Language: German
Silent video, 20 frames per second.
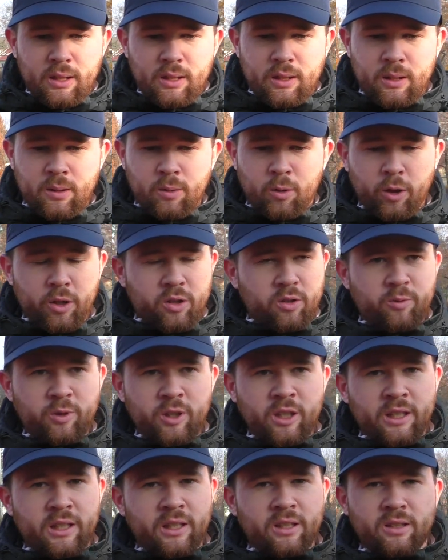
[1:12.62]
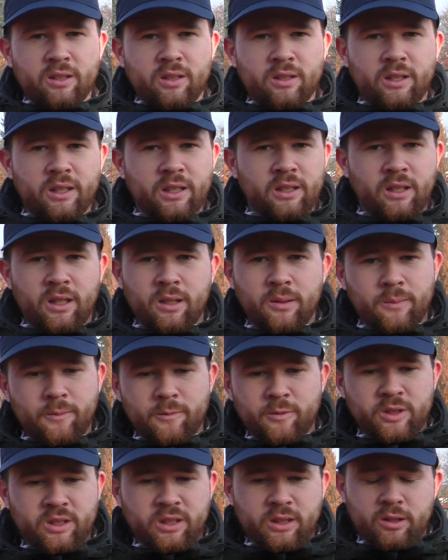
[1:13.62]
Äh, heute wieder gegen einen Gegner,
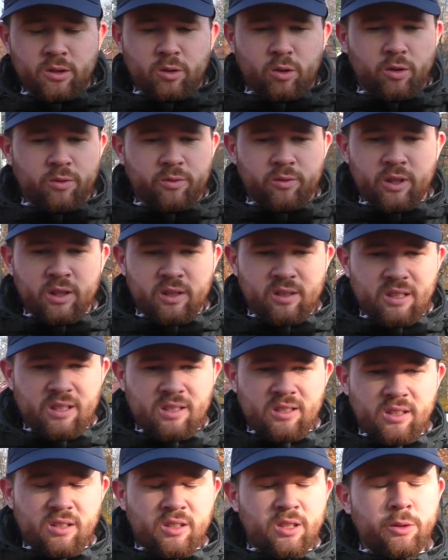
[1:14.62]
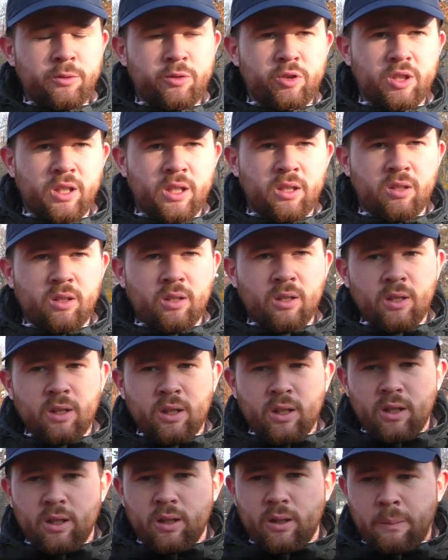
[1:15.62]
wie gesagt, getroffen, der sehr, sehr tief stand,
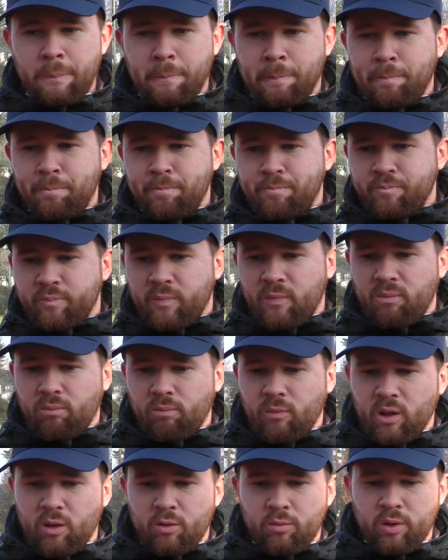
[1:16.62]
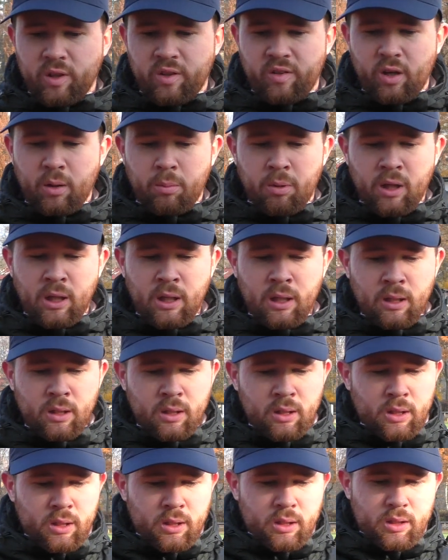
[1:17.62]
ähm, was aber
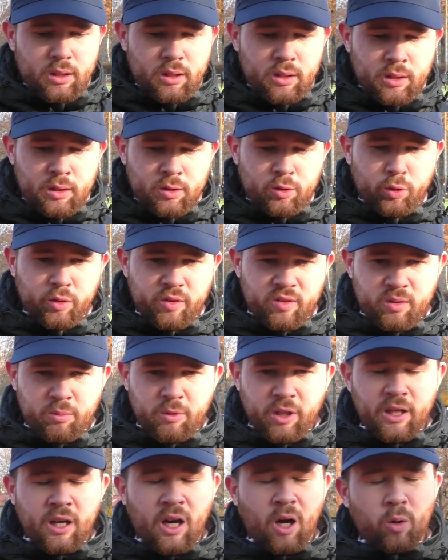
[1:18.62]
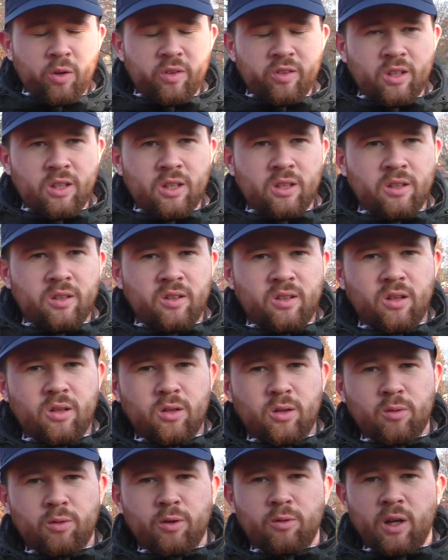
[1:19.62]
äh, trotzdem keine Ausrede ist.
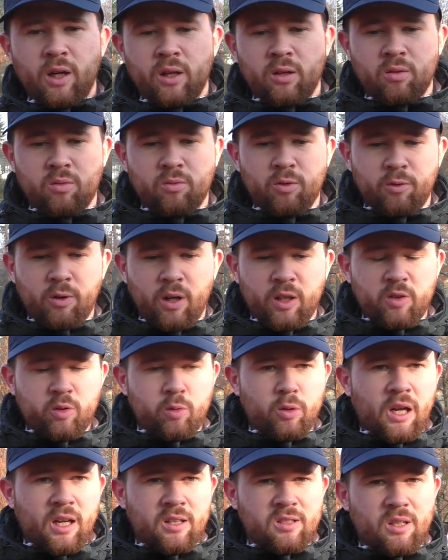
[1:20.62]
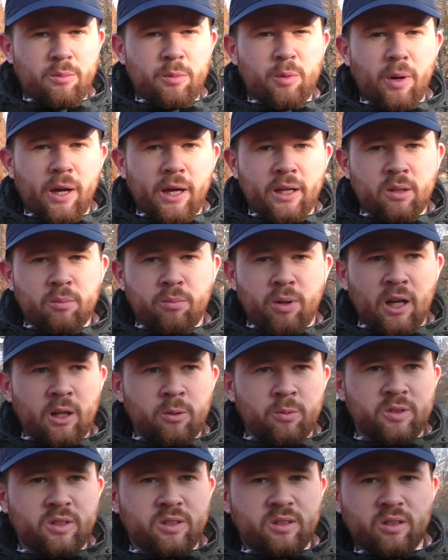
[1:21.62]
Äh, wir, waren, wir waren zu langsam im eigenen
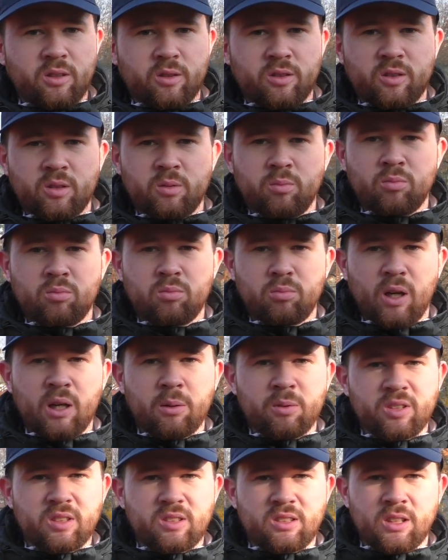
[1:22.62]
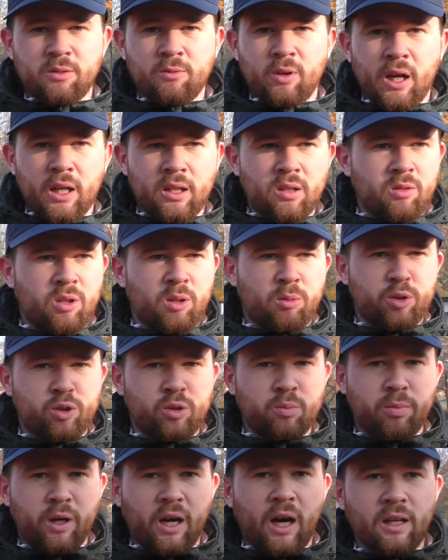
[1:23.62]
Ballbesitz, aus dem Ballbesitz, den wir hatten, der
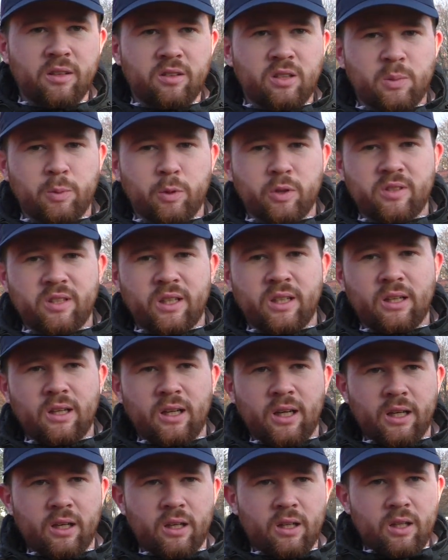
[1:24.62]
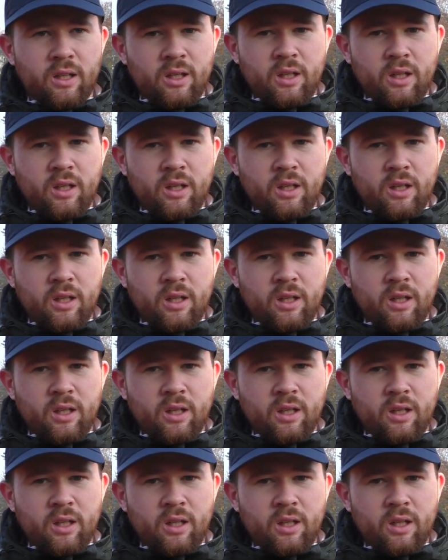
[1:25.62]
bestimmt bei 80 Prozent lag